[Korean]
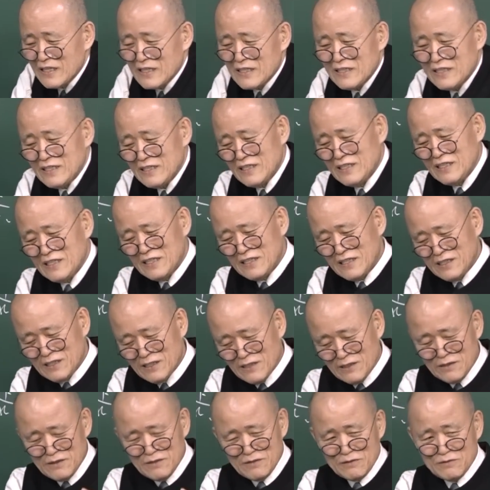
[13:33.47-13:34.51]

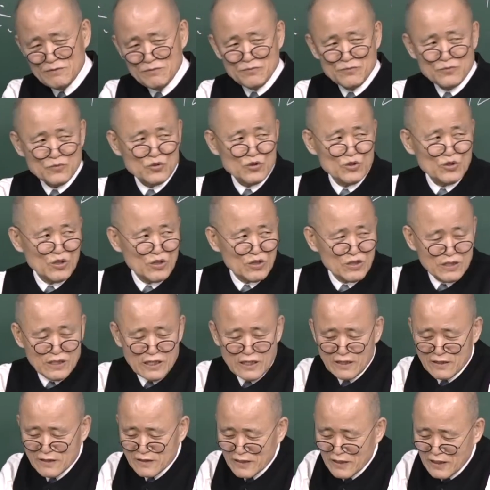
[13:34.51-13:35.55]
이
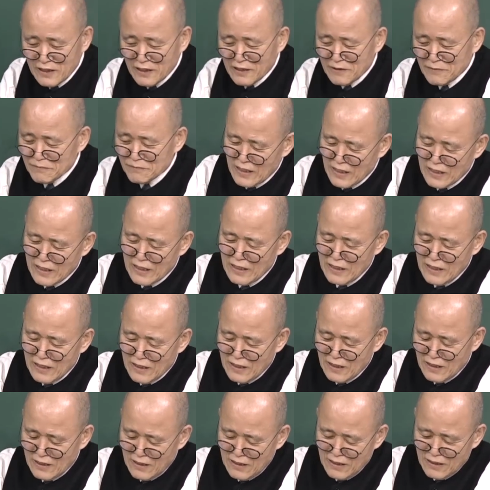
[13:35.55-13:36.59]
주역이라는 게
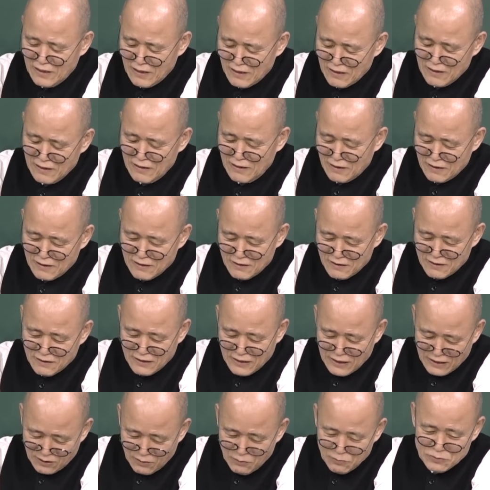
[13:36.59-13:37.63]
어,
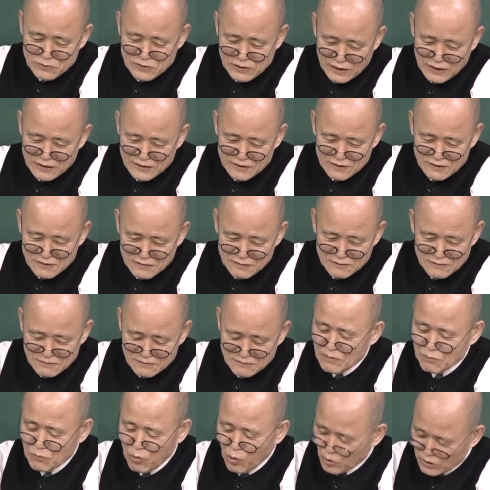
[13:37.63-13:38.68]
한없이 하여튼
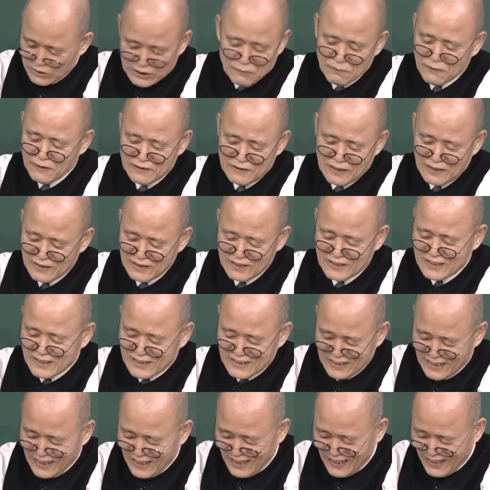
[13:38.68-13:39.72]
복잡한
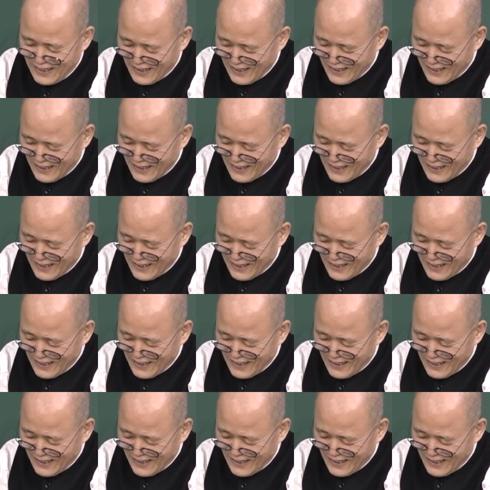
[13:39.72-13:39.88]
텍스트다